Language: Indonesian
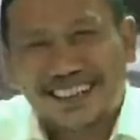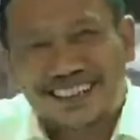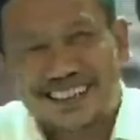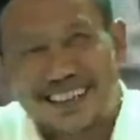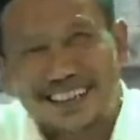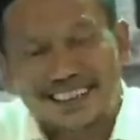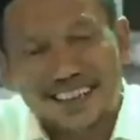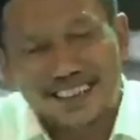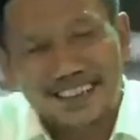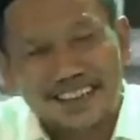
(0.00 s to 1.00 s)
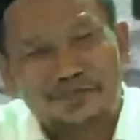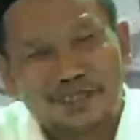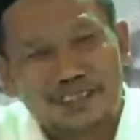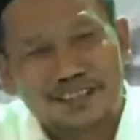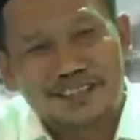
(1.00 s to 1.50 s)
istiadat ini yang
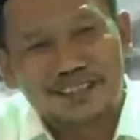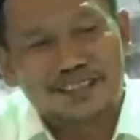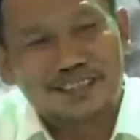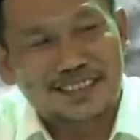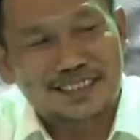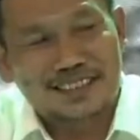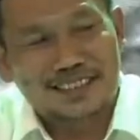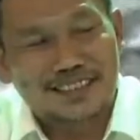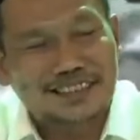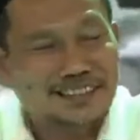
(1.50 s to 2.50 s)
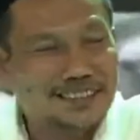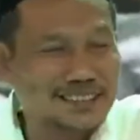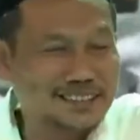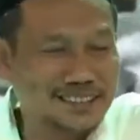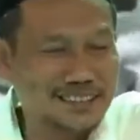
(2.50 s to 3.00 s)
bikin kita ini ya
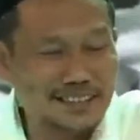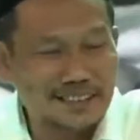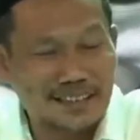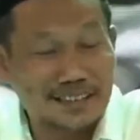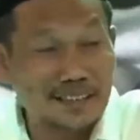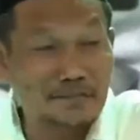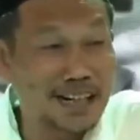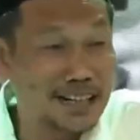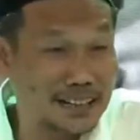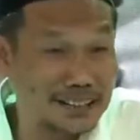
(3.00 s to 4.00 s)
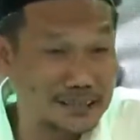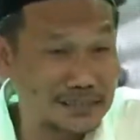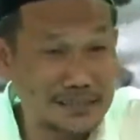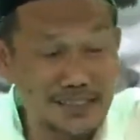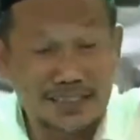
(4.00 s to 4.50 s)
seneng ya kadang mangkel
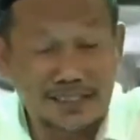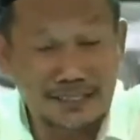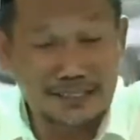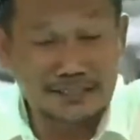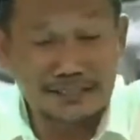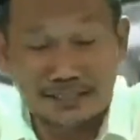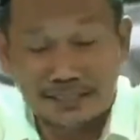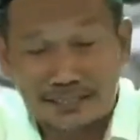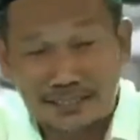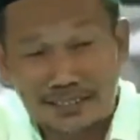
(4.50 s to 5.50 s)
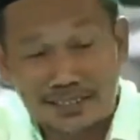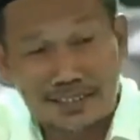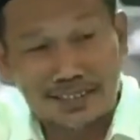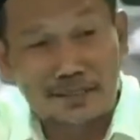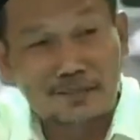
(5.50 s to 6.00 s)
gitu karena
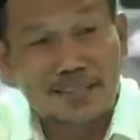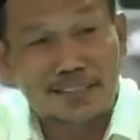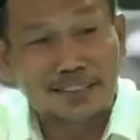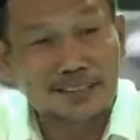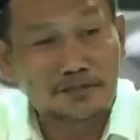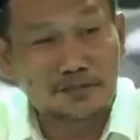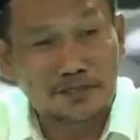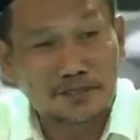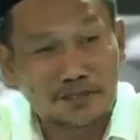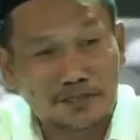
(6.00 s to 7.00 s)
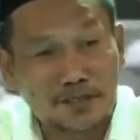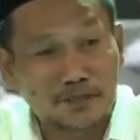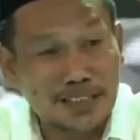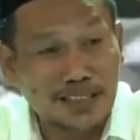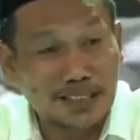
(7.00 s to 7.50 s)
ya mangkelnya itu kok kok
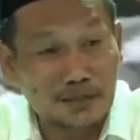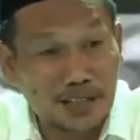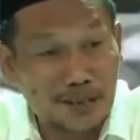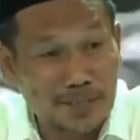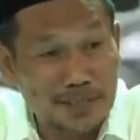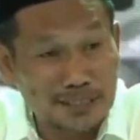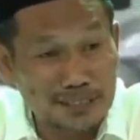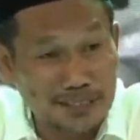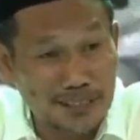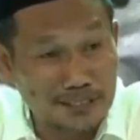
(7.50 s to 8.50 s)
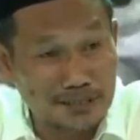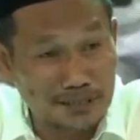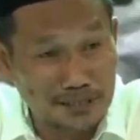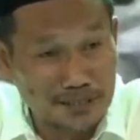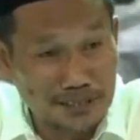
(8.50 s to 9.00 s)
mereka yang ulama ada kita itu
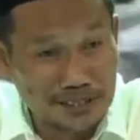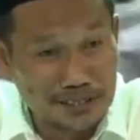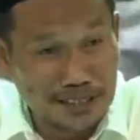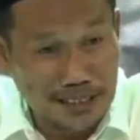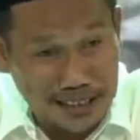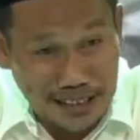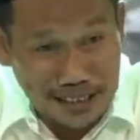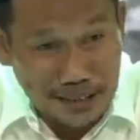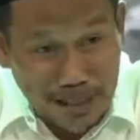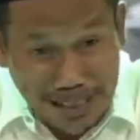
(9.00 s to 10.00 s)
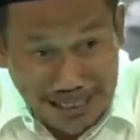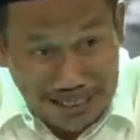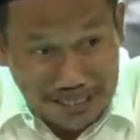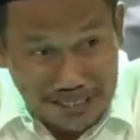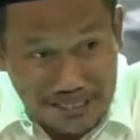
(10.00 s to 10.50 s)
ya kadang-kadang mangkel ya